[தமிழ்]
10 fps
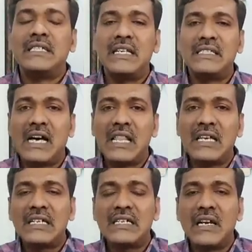சில
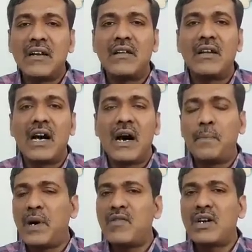ஜாதகங்கள்
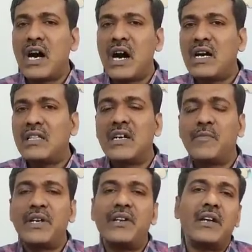அப்பாவுக்கு ஆகாது
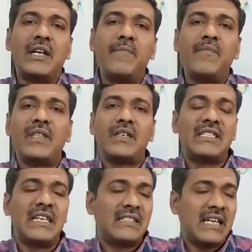அப்படின்னு இல்லை
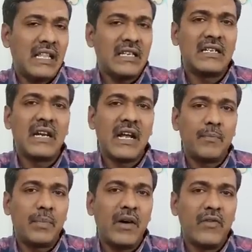சில ஜாதகங்கள்
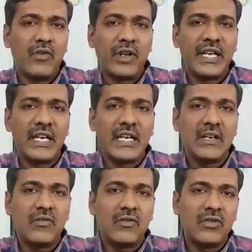அப்பாவினுடைய
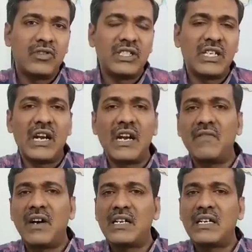ஒரு
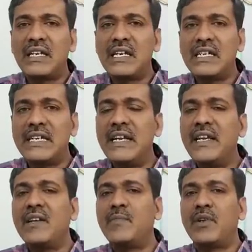சிக்கலான வாழ்க்கையை
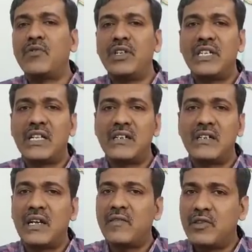இண்டிகேட் பண்ணக்கூடிய
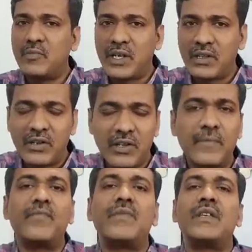ஜாதகங்களாக வந்து
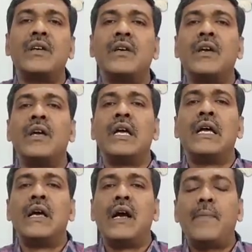பிறந்துருது
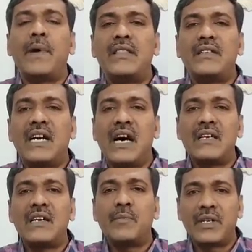அப்போ அந்த
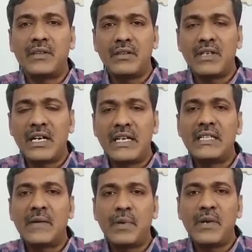ஜாதகர் பிறந்ததுனாலே
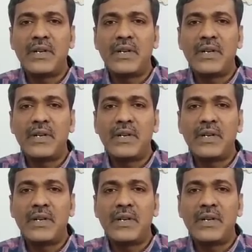இந்த அப்பா